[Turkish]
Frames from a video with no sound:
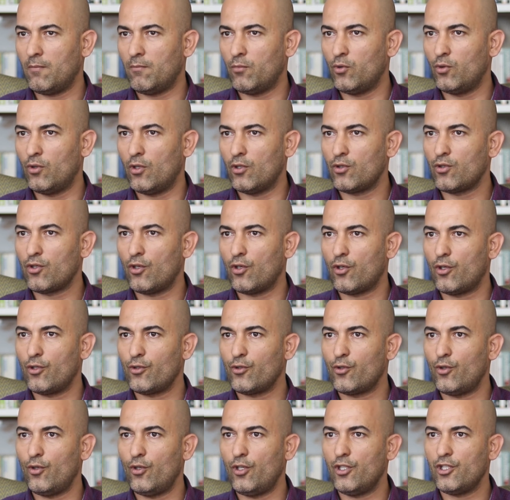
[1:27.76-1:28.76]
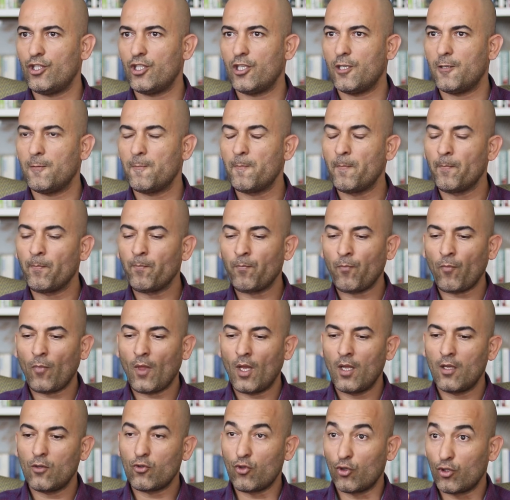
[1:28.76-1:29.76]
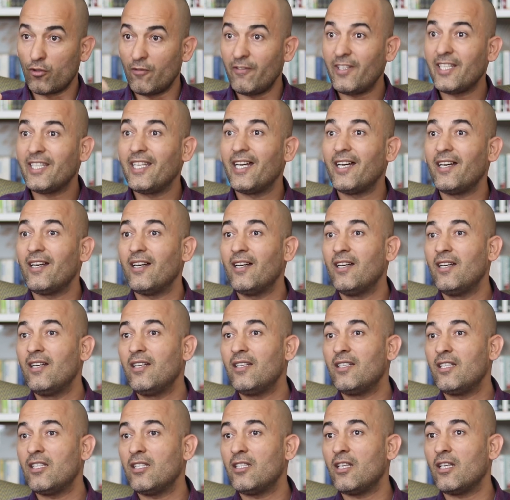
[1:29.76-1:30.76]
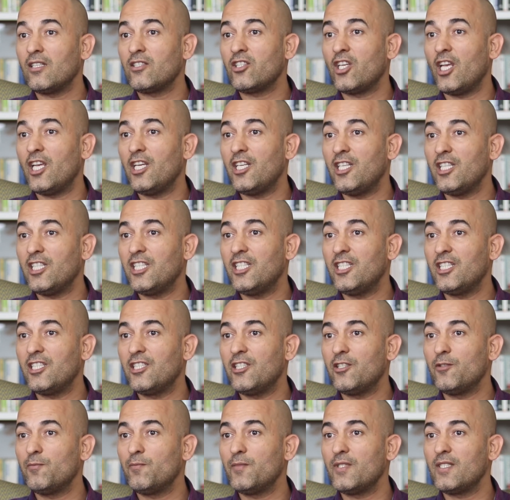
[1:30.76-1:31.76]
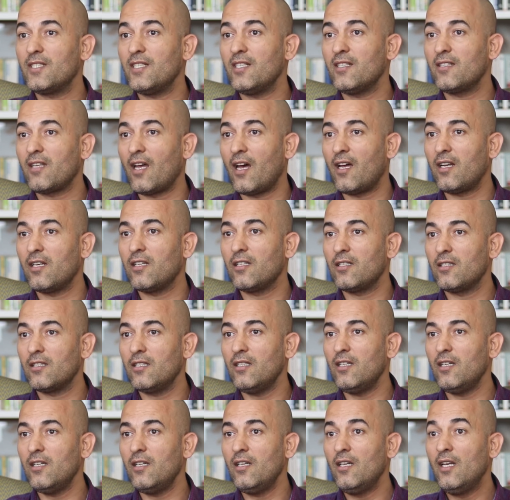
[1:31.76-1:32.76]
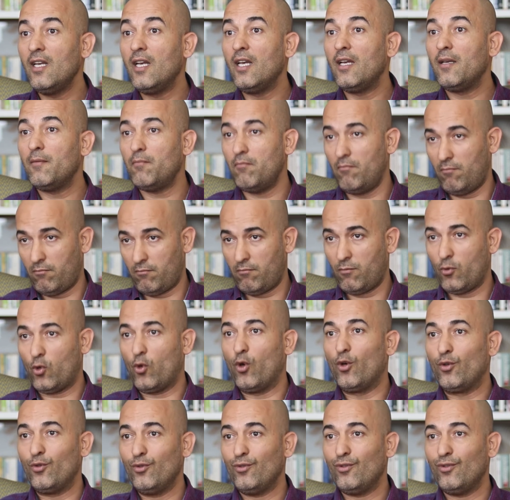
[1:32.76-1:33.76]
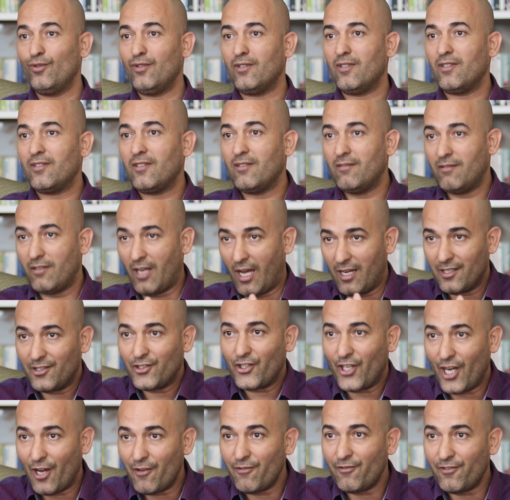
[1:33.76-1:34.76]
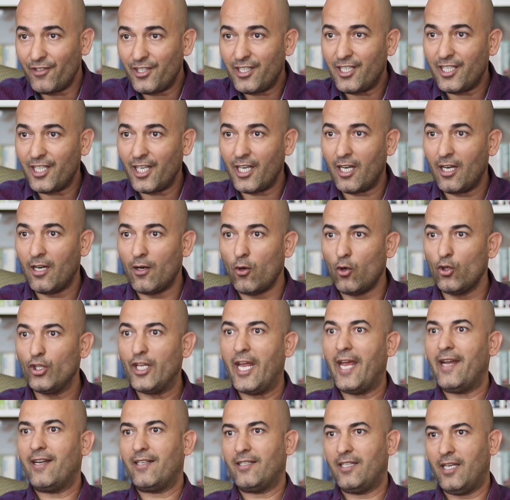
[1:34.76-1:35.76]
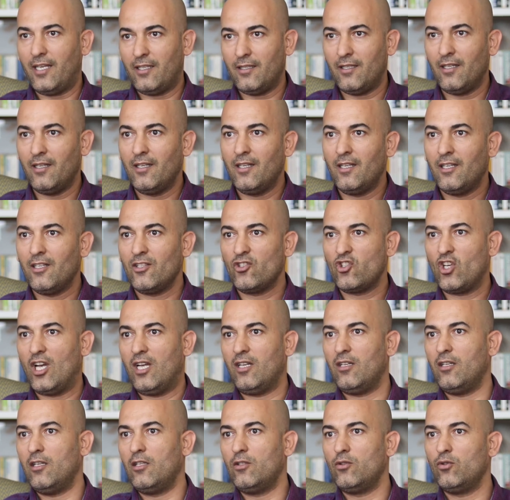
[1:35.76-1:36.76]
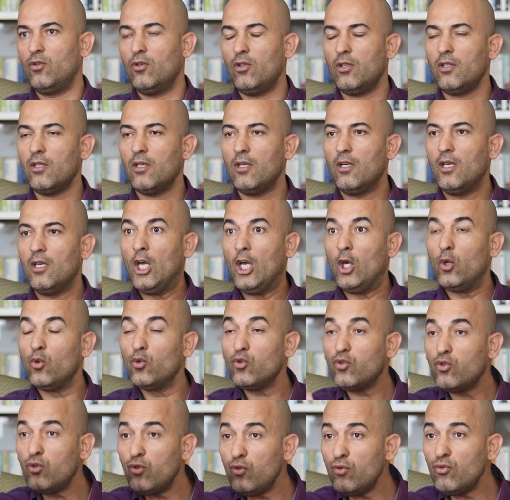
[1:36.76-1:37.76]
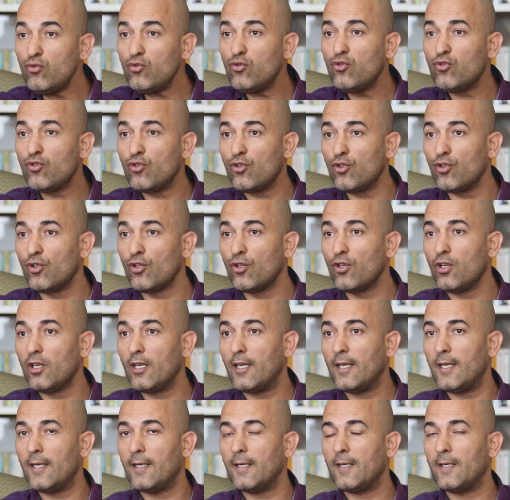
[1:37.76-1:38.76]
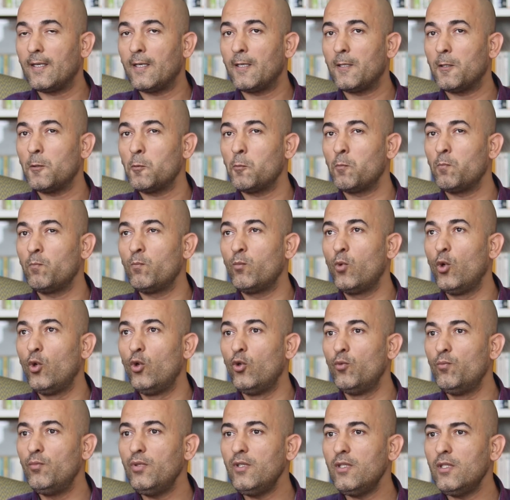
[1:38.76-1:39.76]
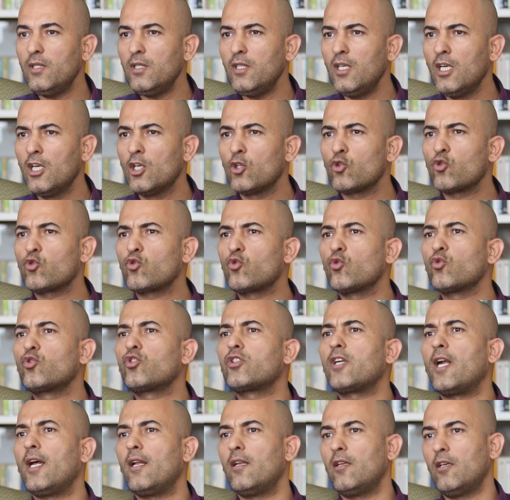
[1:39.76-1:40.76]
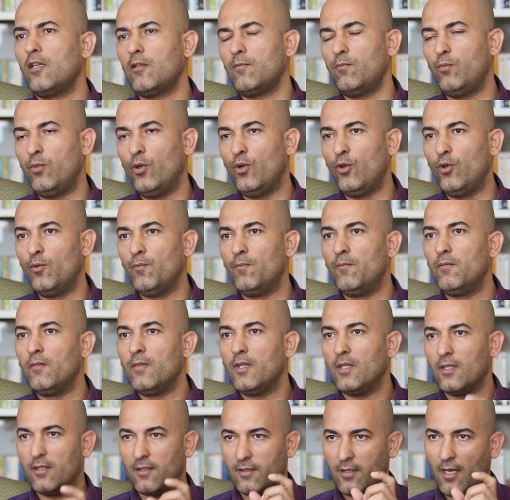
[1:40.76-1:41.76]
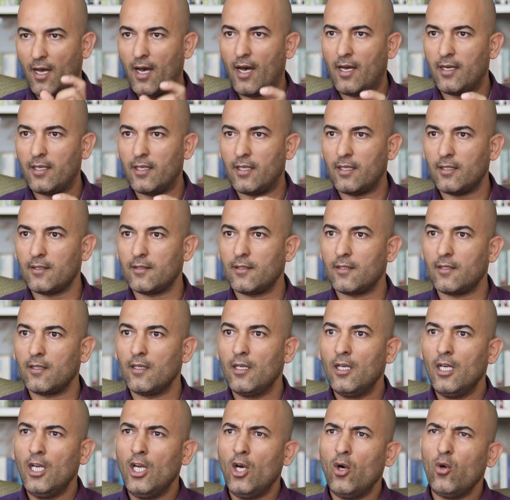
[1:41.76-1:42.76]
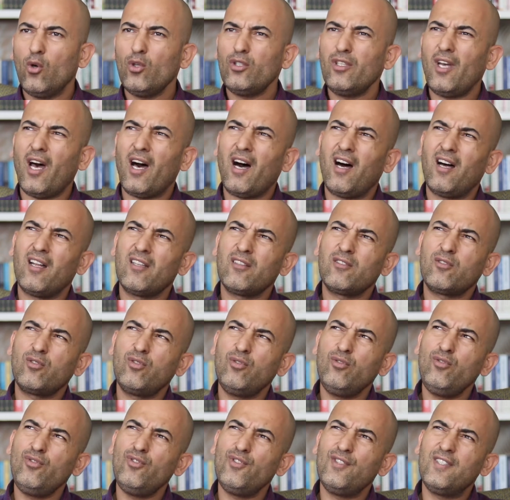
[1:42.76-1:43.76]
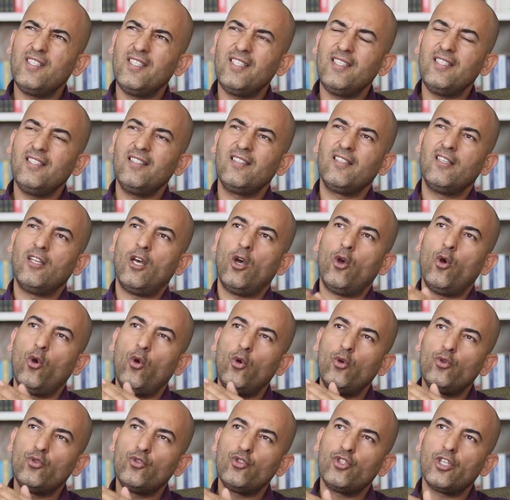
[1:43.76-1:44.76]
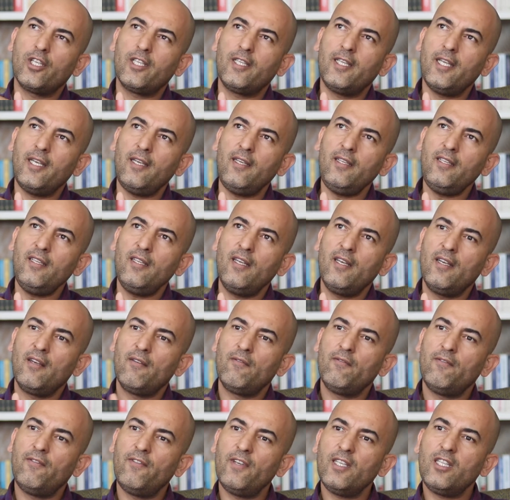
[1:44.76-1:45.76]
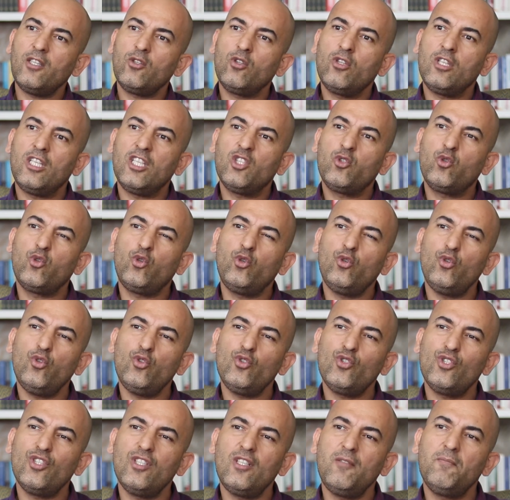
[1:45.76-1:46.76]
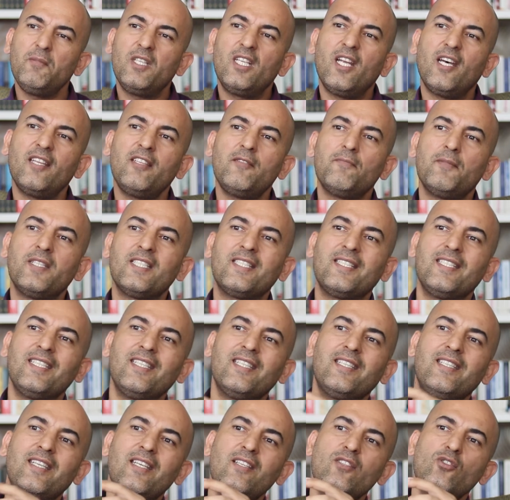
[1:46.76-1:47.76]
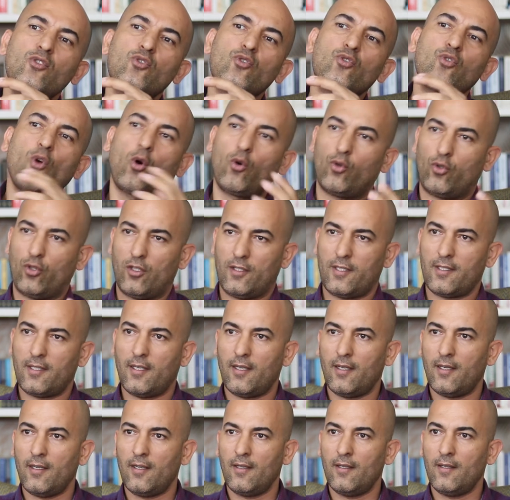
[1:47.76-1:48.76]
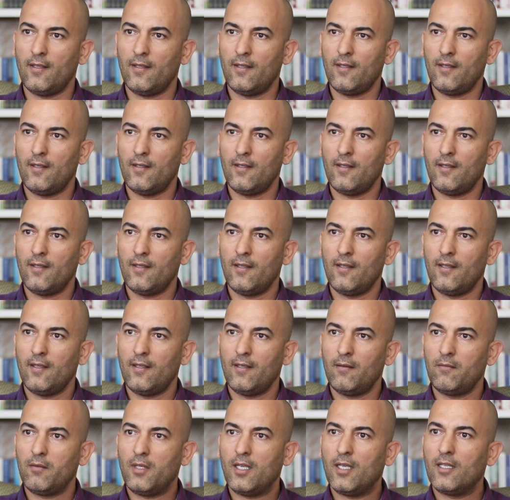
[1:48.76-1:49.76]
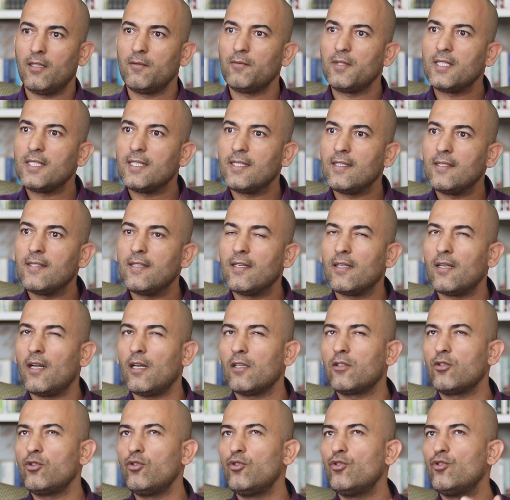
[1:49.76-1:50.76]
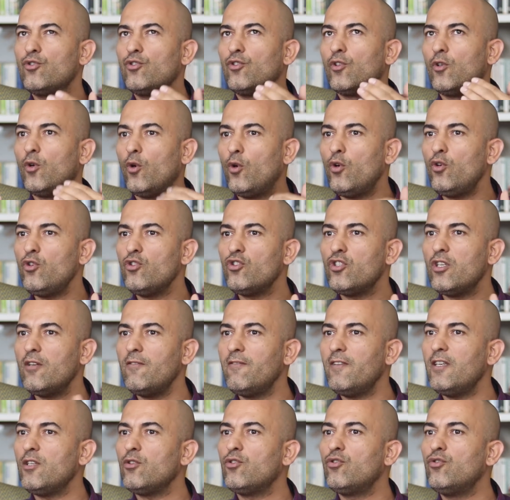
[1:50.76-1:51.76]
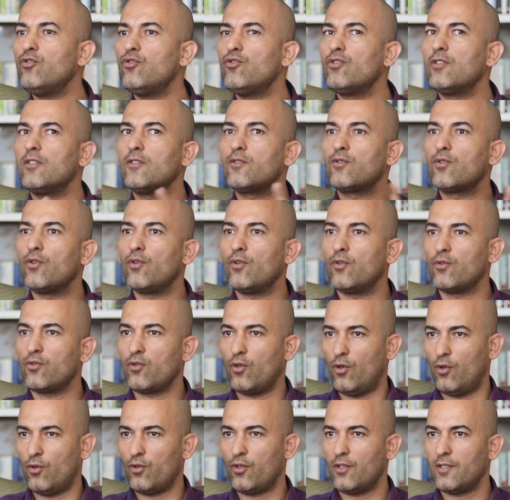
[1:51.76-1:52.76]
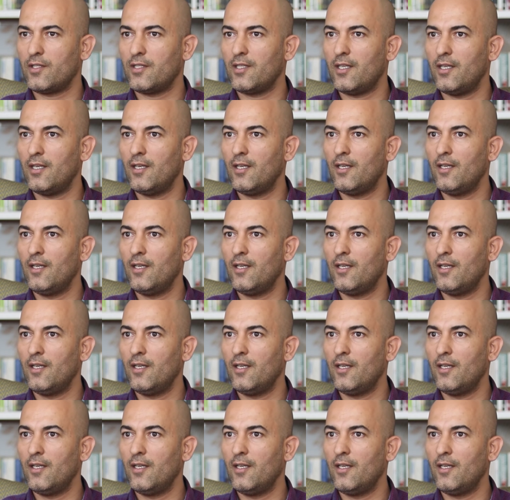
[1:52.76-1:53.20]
bundan sonra söyleyeceğim. Çünkü veda şeyini girdiğimizde tarihine konu Tantra Vidya. O nereden canlanıyor? Üçüncü e, bölümü Sutralar bölüm tarihidir. O da 600 yıl önceden ve 200 yıl Milad-ı Mesih'ten sonrası. Milad-ı Mesih'ten 600 yıl önce ve 200 yıl sonrası.